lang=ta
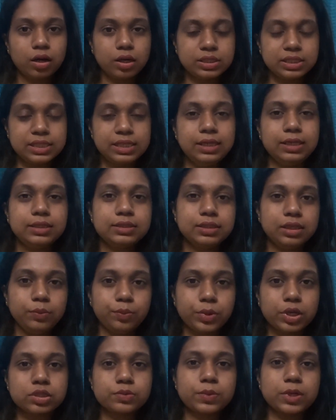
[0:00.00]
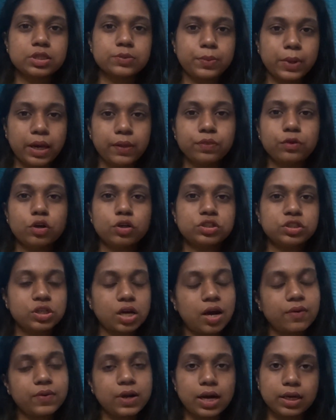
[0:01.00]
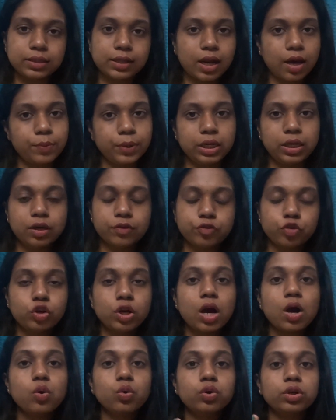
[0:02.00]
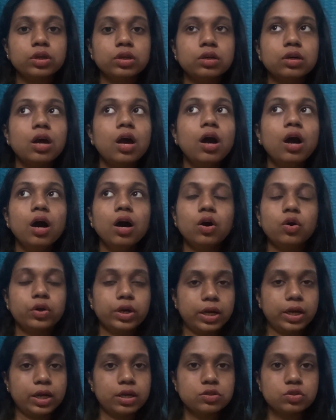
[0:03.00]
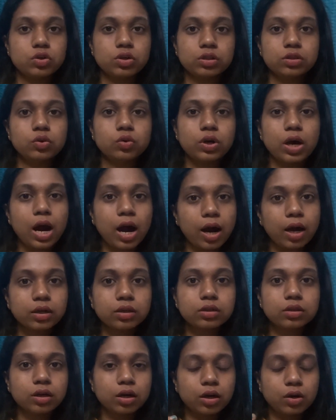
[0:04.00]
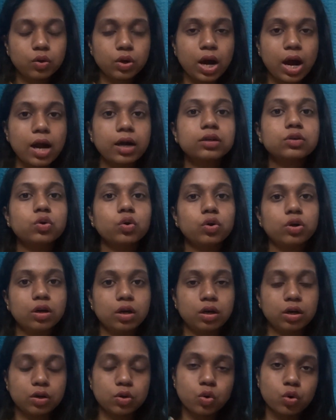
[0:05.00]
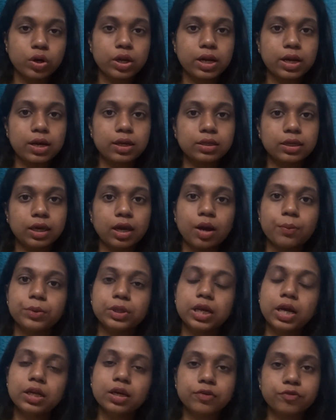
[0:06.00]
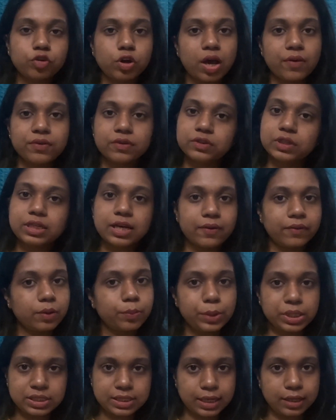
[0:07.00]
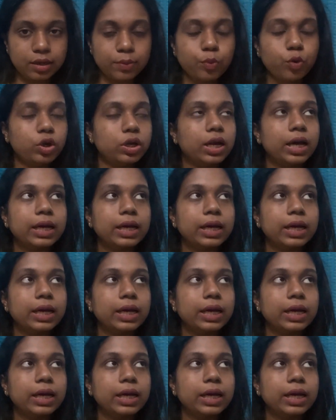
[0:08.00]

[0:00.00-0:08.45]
சி சி ப்ளஸ் ப்ளஸ் பைத்தான் ஜாவா அதெல்லாமே நீங்கள் ஃபுல்லாக ஒரு ஒரு என்ன சொல்கிறது ஒரு ஹார்ட் uh, ஒரு ஹார்ட் கோர் கோடராக இருக்கீங்க அப்படின்னா நீங்கள் ஃபுல்லாகவே வந்து டெவலப்மெண்ட் சைடில் போயிடலாம்